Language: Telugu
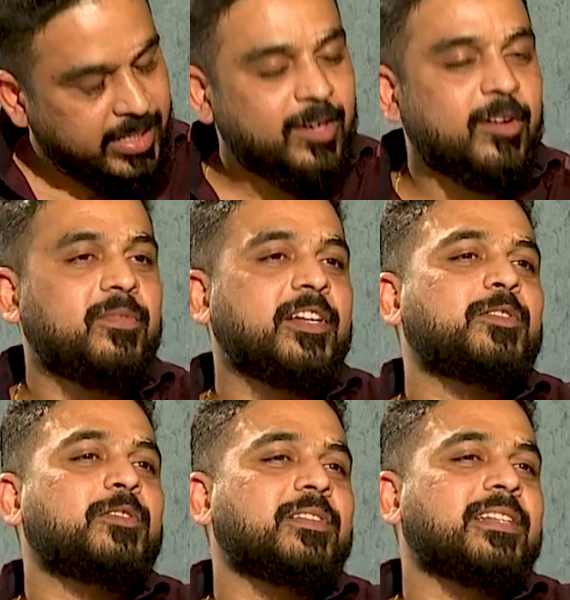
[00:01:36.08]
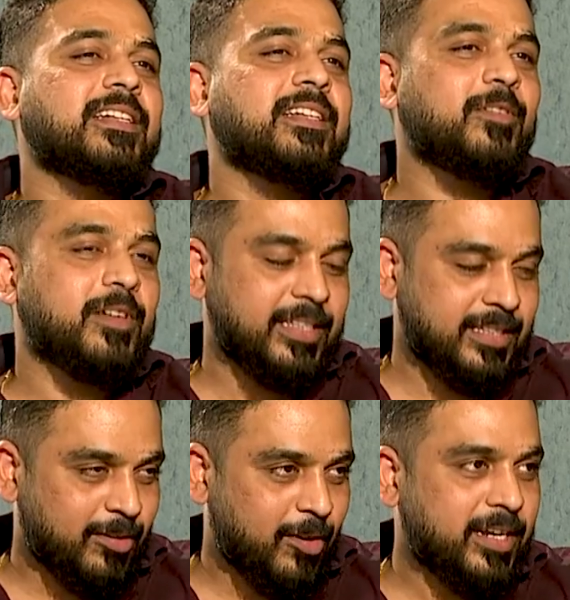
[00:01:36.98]
ఇదే కాన్ఫ్లిక్ట్ ఉంటుందండి ఒక
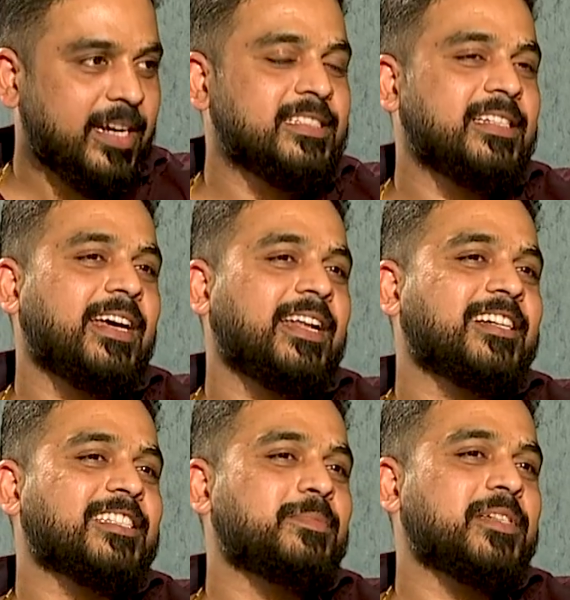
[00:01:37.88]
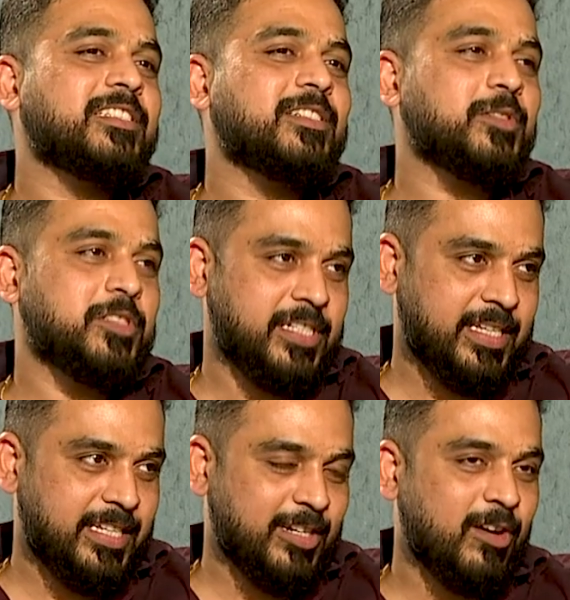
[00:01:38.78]
ఇద్దరు కాంట్రాస్టింగ్ క్యారెక్టర్స్ మధ్యన వచ్చే
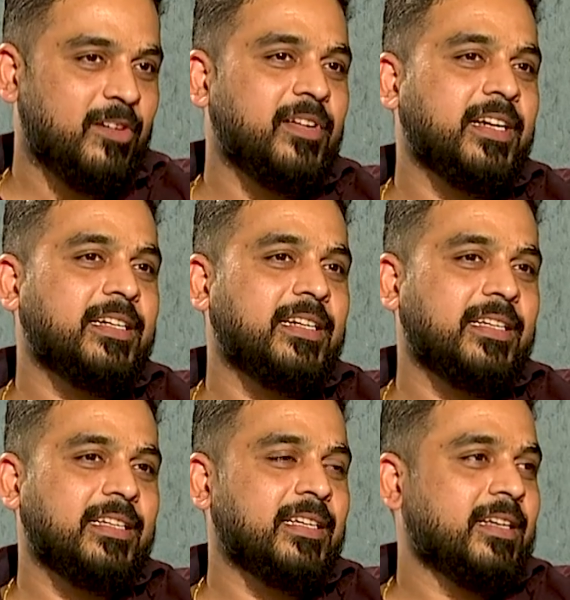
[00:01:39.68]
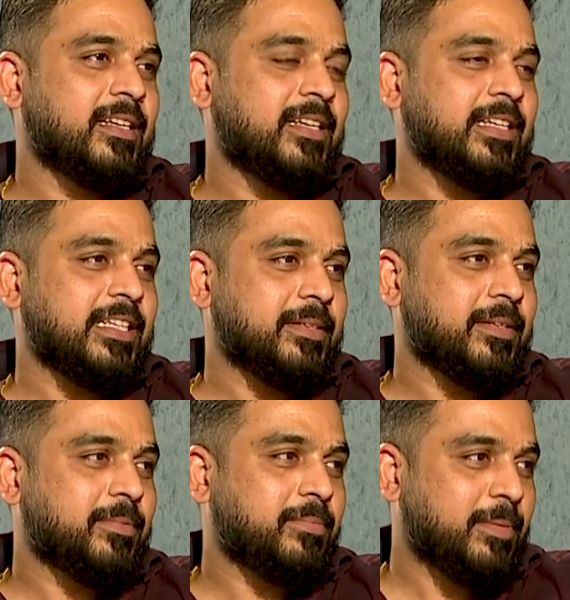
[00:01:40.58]
ఈ కాన్ఫ్లిక్ట్ ని
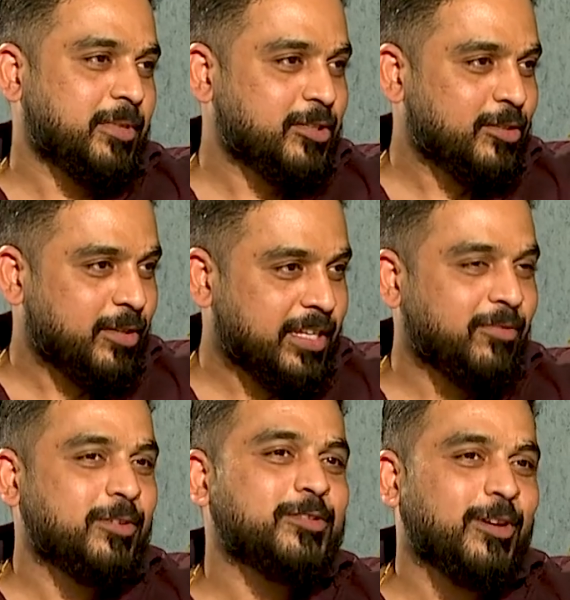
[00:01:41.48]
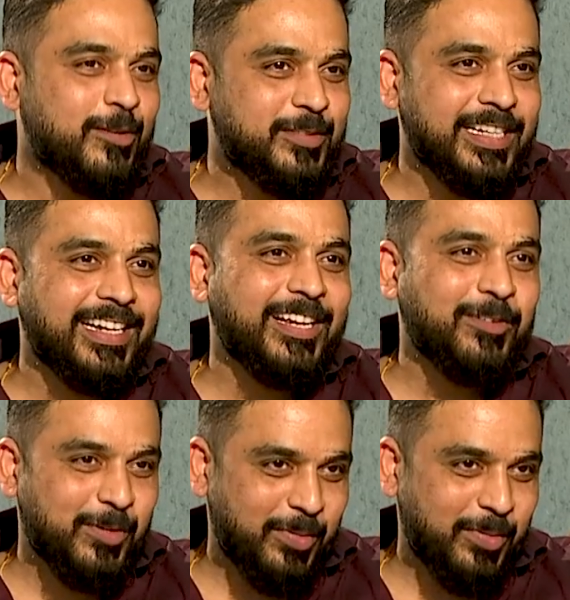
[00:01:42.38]
ప్రపంచంలో ఎవరు సాల్వ్ చేయలేని ఒక